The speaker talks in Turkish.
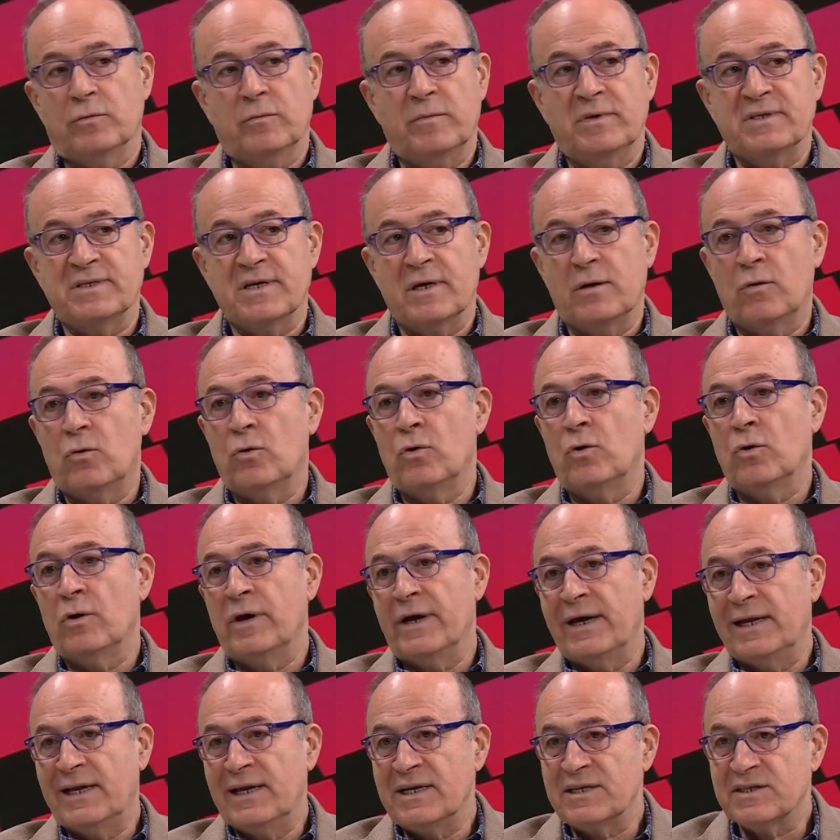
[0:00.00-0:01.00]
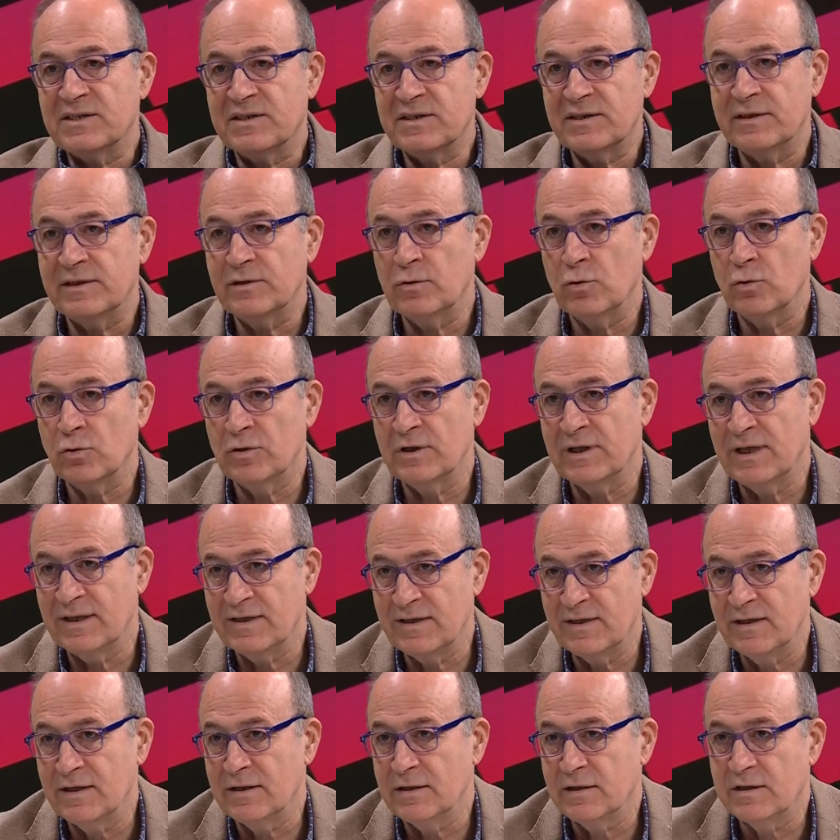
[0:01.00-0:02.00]
Mesela o eleştiriyor
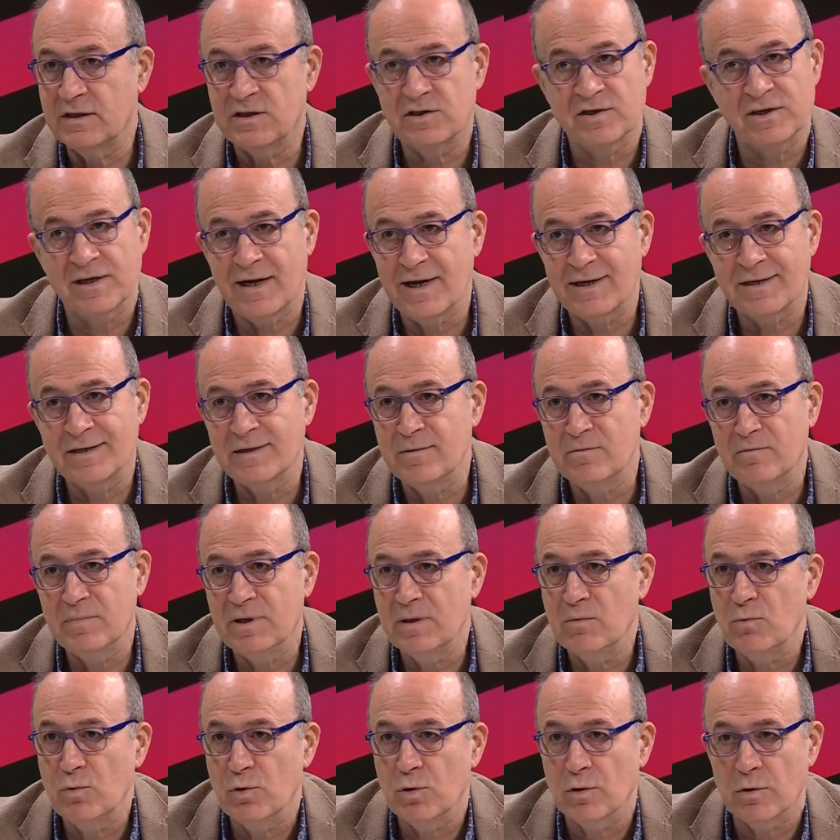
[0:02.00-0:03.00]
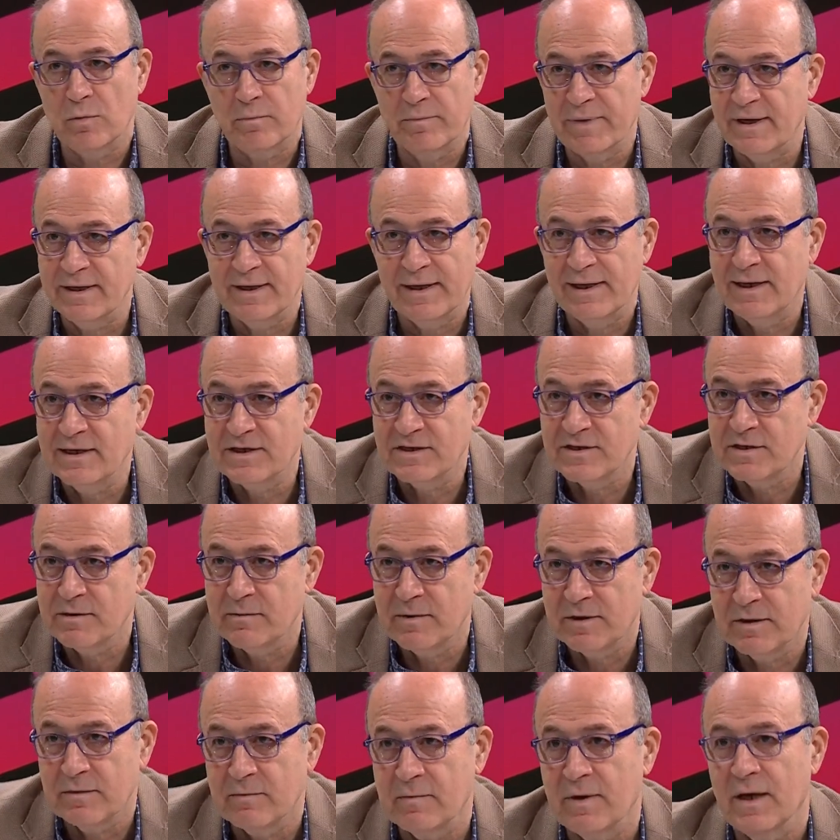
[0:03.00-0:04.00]
dediğin kişiler kim bilmiyorum. Ben
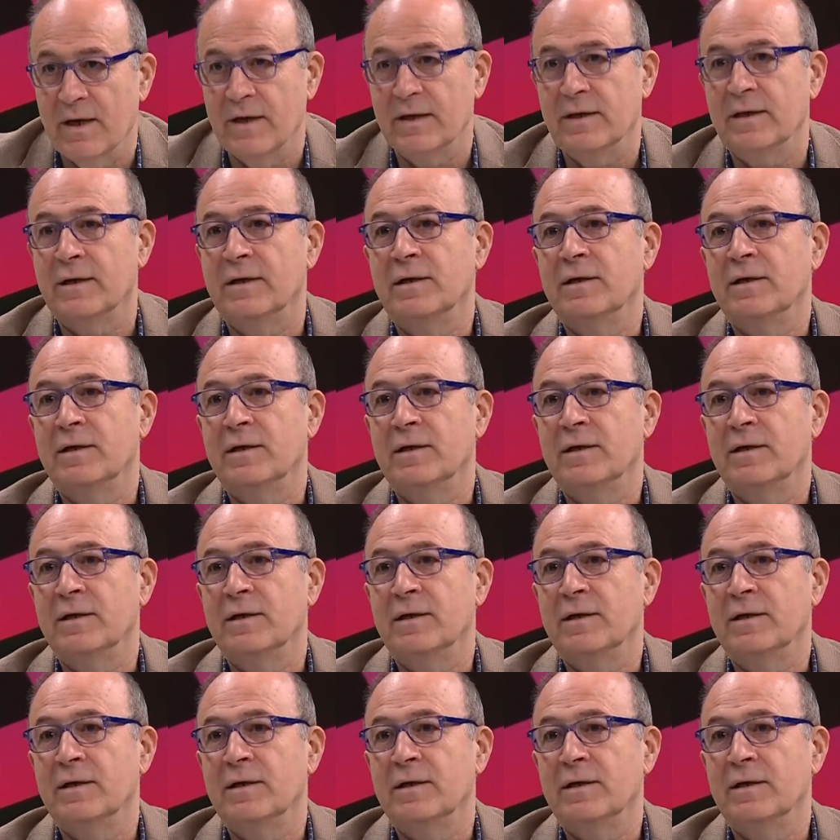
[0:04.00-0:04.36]
eleştirmedim yani.